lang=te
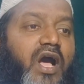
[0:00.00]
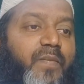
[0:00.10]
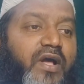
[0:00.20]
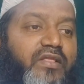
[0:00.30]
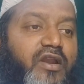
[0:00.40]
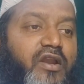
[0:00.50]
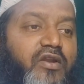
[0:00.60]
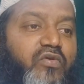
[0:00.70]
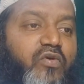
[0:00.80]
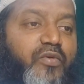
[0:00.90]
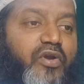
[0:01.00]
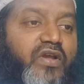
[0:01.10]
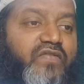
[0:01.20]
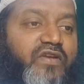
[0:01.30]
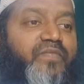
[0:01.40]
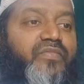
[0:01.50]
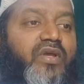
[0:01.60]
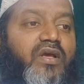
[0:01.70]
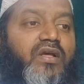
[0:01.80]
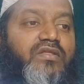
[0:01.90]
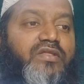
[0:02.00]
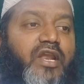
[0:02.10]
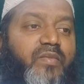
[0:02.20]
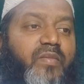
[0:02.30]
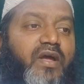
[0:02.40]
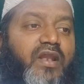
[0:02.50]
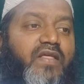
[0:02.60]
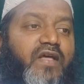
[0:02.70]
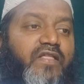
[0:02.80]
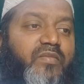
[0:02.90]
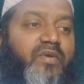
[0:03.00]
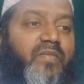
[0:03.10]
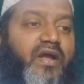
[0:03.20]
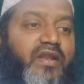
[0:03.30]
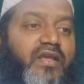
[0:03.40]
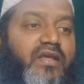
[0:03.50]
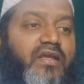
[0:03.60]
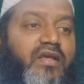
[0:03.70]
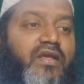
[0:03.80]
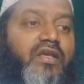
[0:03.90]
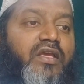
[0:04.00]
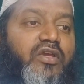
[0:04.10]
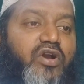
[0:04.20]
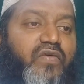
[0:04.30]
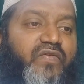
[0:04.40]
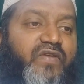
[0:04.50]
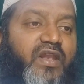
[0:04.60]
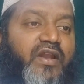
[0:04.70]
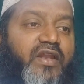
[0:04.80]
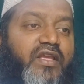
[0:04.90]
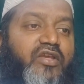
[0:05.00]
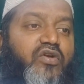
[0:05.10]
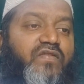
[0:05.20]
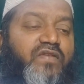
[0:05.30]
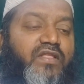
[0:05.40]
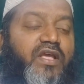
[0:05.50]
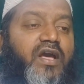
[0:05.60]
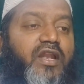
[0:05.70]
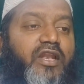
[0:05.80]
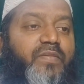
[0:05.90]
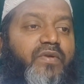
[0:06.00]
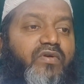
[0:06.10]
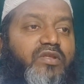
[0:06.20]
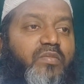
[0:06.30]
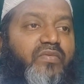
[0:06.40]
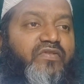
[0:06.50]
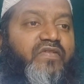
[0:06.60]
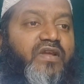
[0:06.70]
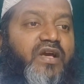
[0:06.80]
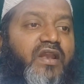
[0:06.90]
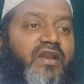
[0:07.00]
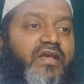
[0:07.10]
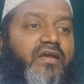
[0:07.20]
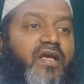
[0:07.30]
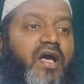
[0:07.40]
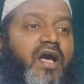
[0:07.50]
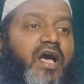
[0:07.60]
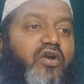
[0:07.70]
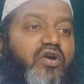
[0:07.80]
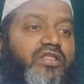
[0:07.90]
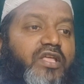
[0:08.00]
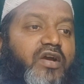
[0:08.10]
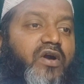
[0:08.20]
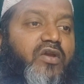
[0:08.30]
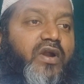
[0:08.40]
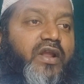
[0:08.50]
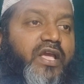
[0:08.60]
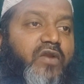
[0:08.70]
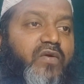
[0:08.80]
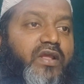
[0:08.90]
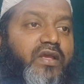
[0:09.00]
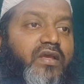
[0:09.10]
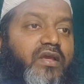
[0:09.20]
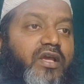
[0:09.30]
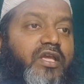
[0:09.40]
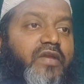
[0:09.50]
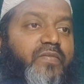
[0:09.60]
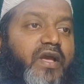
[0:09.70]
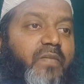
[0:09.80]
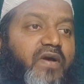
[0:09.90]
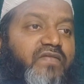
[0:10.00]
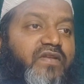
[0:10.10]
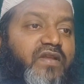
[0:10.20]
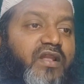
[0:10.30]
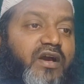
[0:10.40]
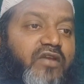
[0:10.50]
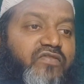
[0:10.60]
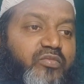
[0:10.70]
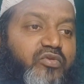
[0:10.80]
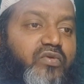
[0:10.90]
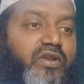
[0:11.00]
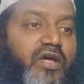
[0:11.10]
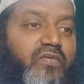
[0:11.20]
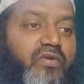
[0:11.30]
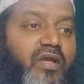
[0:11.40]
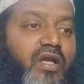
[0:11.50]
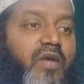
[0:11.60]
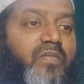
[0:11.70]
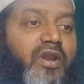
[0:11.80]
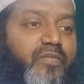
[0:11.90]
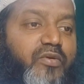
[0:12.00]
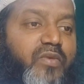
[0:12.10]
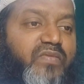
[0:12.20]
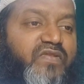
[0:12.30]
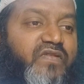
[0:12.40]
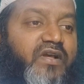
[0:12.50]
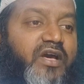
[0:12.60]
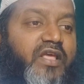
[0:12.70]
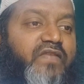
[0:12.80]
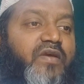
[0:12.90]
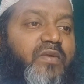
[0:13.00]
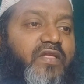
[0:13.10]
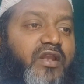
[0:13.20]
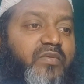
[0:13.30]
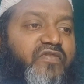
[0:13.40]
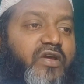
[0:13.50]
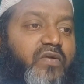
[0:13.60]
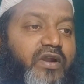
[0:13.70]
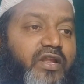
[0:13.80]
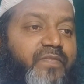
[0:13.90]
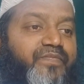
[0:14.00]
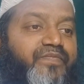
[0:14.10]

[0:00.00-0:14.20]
ఆ పాత్రలను ఉపయోగించడం ధర్మమా లేదా అధర్మమా అని ఈ యొక్క విషయాలన్నీ ఈ యొక్క సందేహాలన్నీ ప్రవక్త మమస్లం గారిని ఆ యొక్క తెగవారు అడిగారు అని ఇబ్నే అబ్బాస్ రజల్లా గారు చెప్తూ ఉన్నారు మరి అప్పుడు మొహమ్మద్ అస్లం గారు ఏం సమాధానం ఇచ్చారు అంటే